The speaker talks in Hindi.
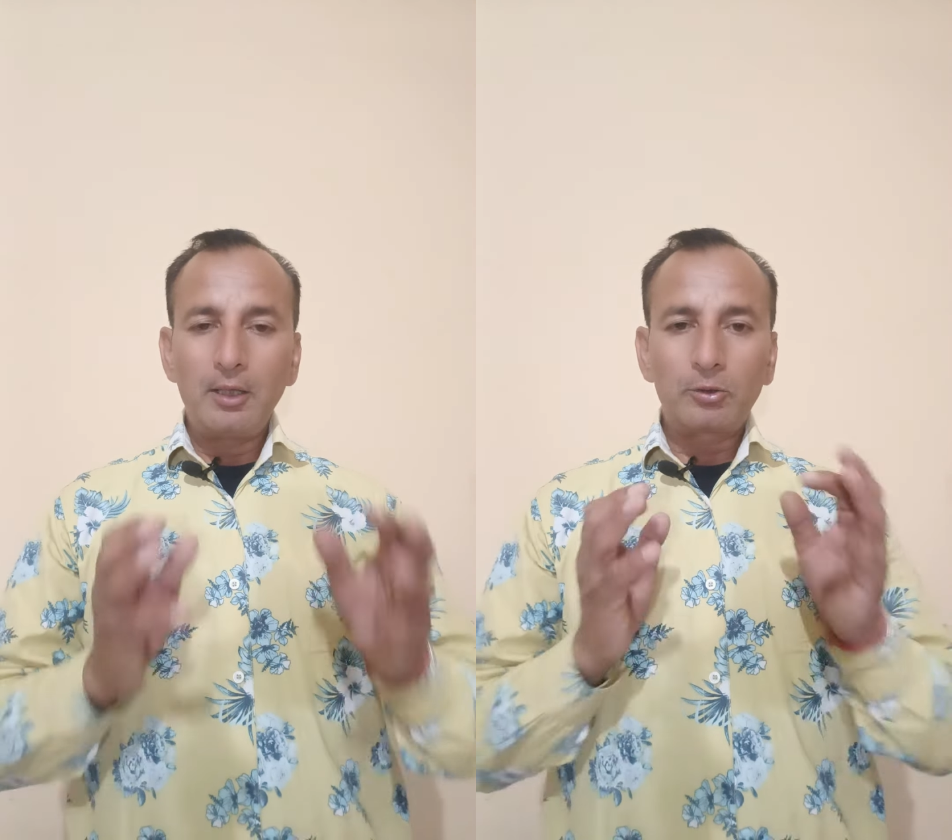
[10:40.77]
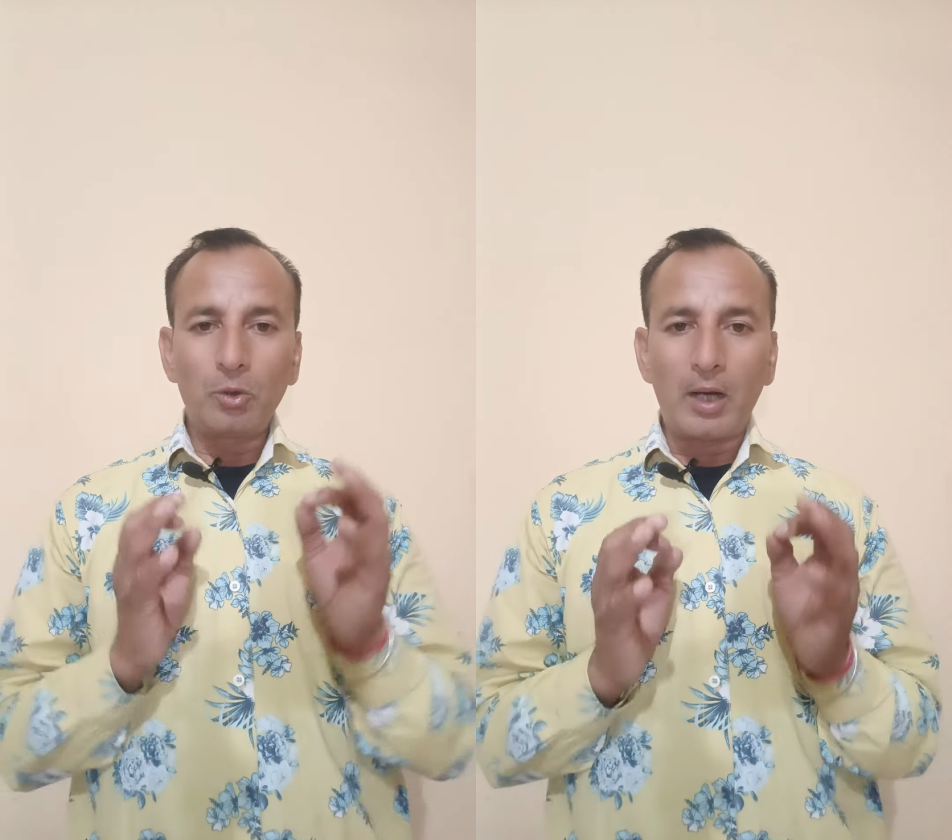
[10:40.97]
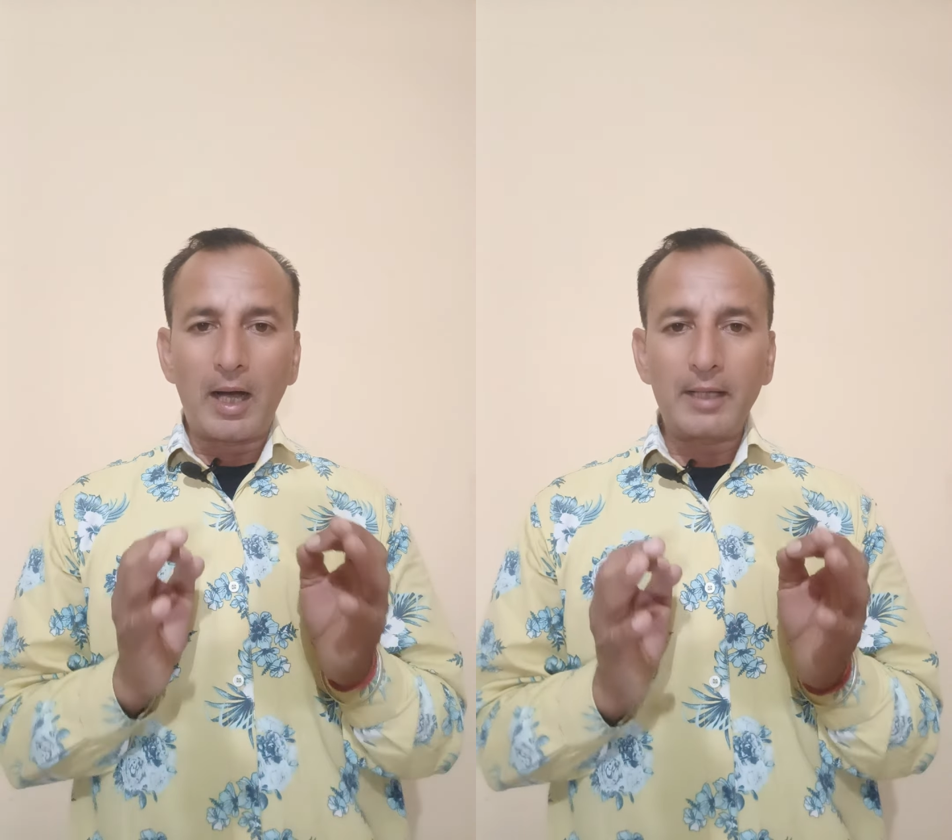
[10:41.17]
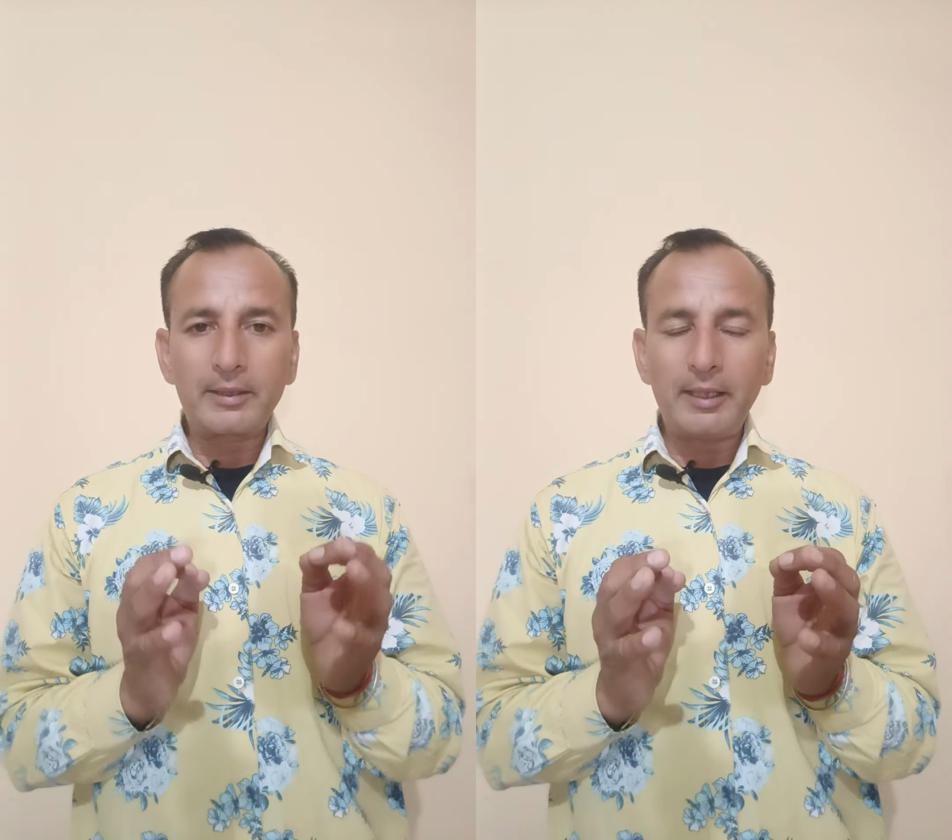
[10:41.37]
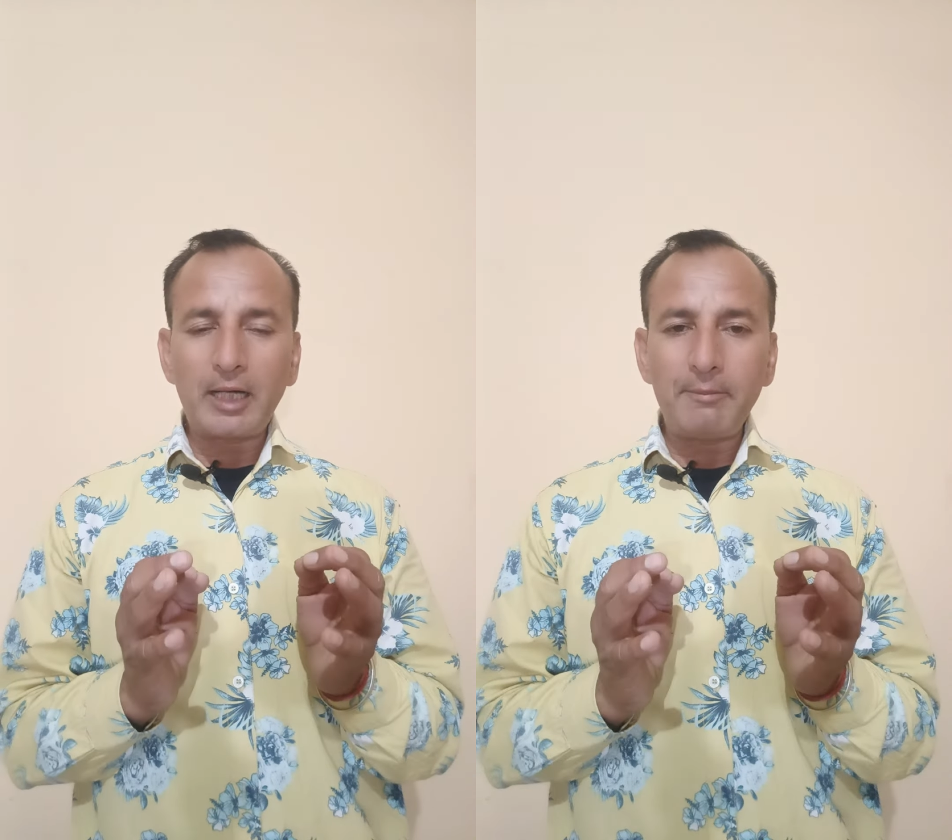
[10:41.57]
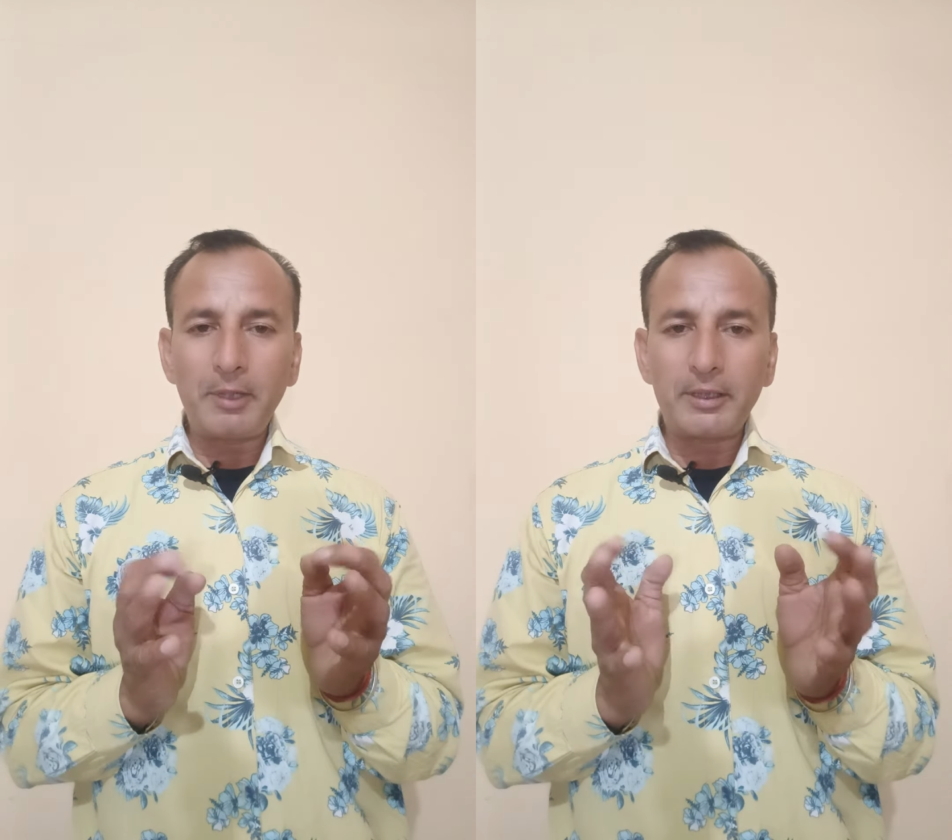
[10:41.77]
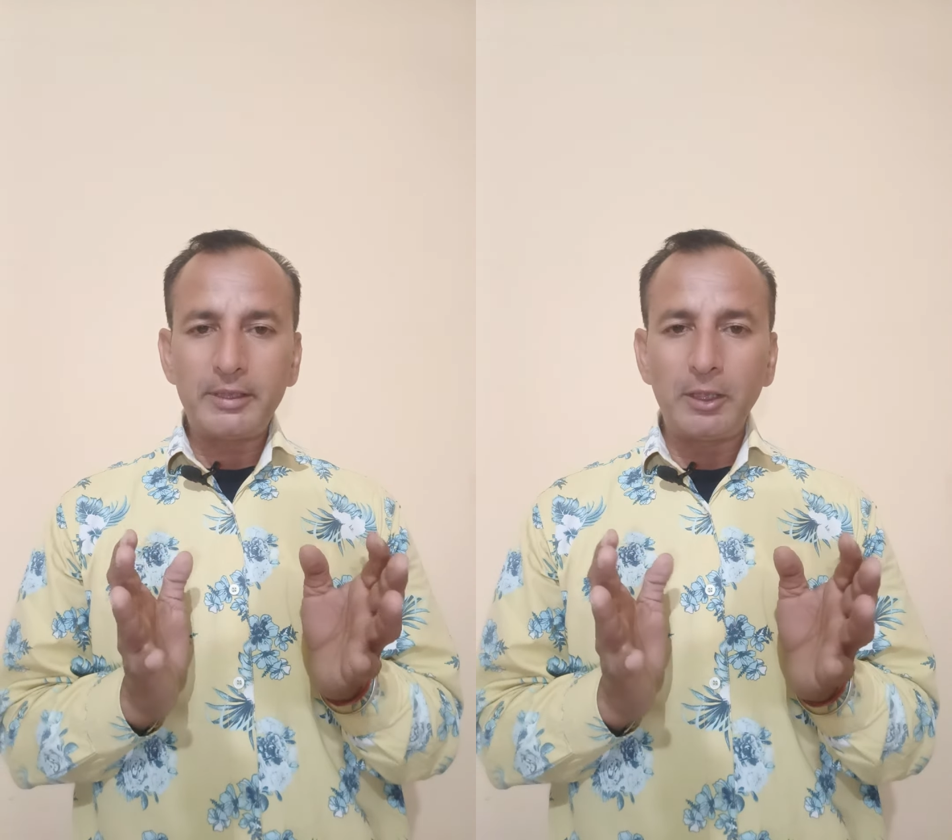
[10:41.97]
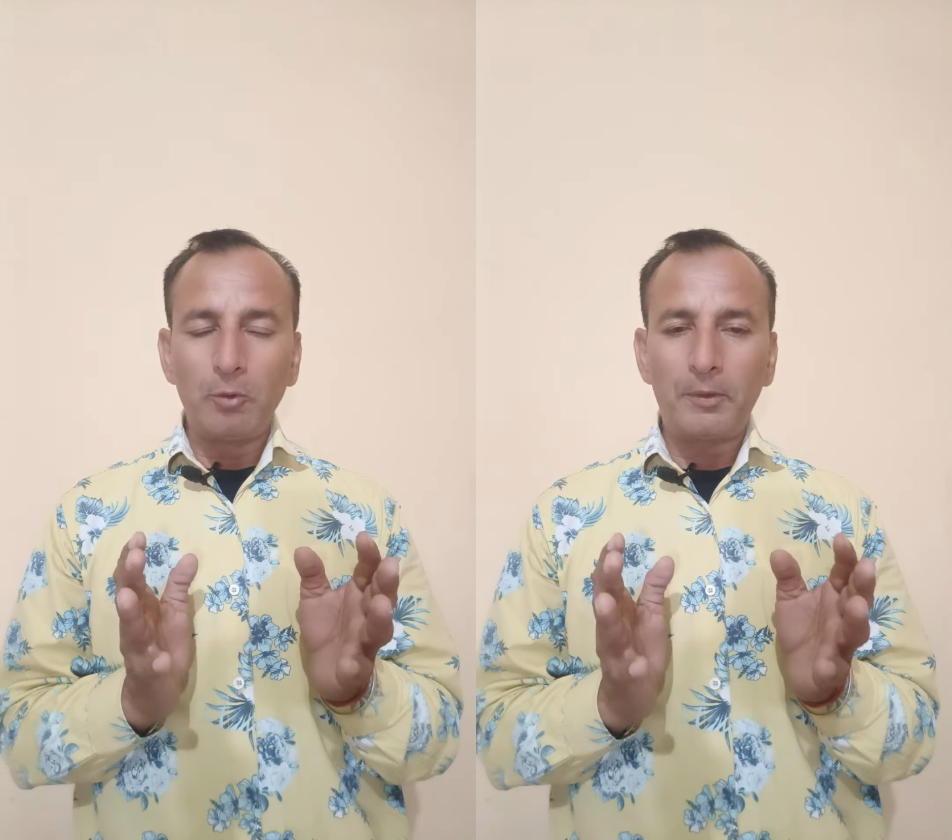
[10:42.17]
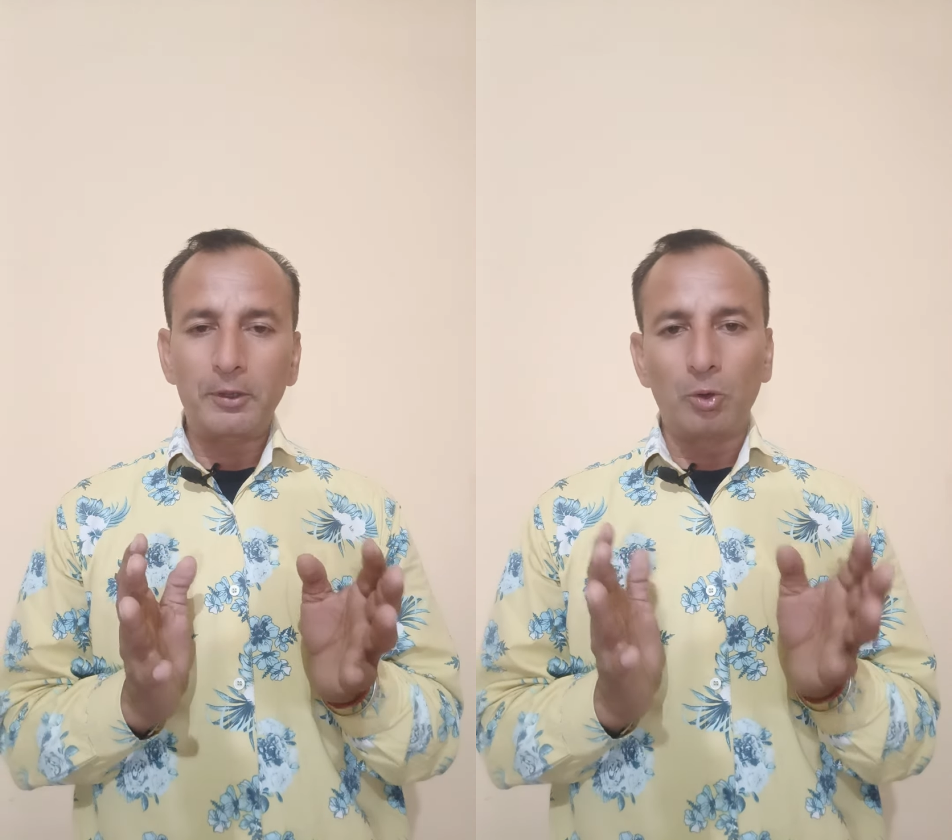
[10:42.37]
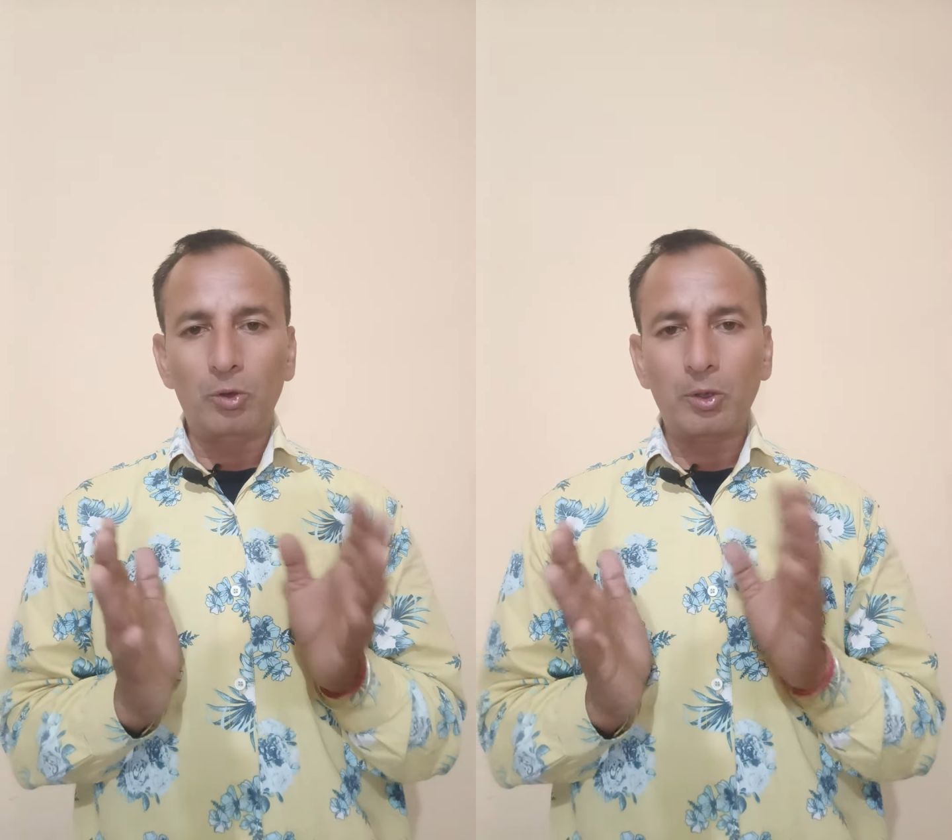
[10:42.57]
तो आज के टाइम में किसी के
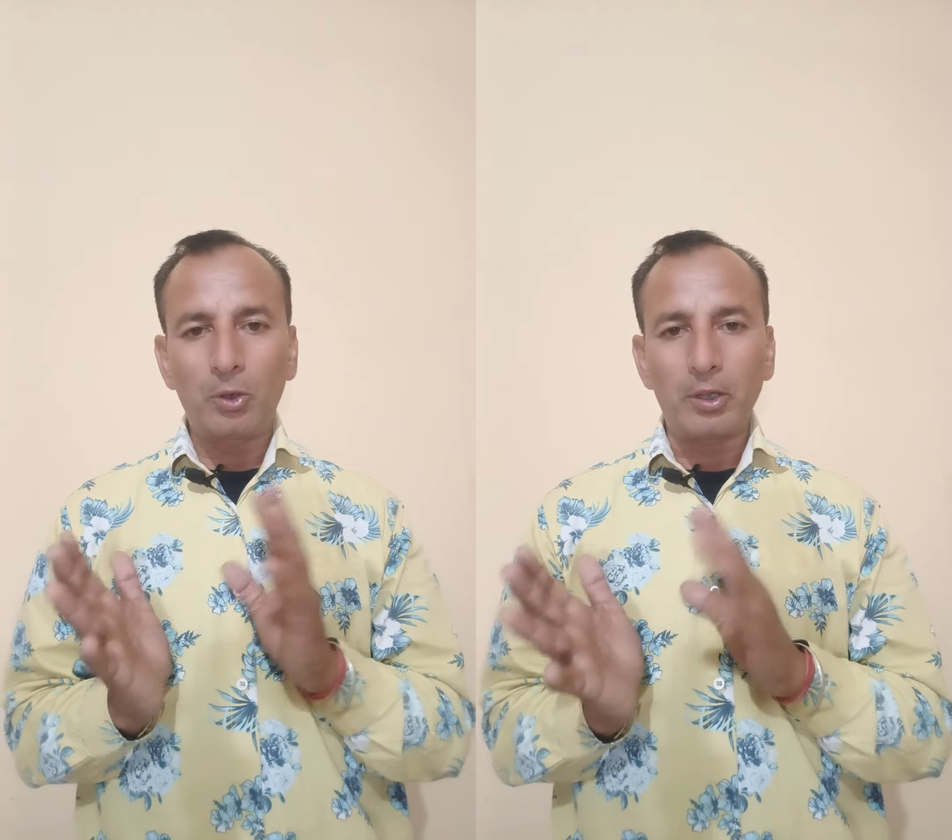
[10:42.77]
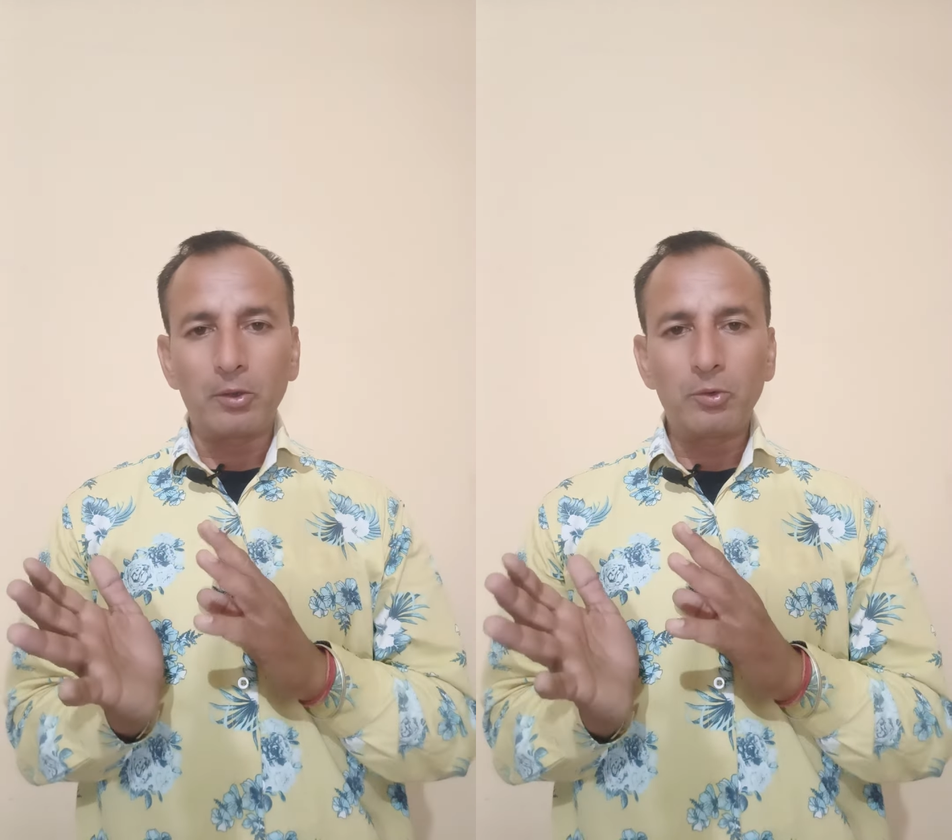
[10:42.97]
ऊपर दो करोड़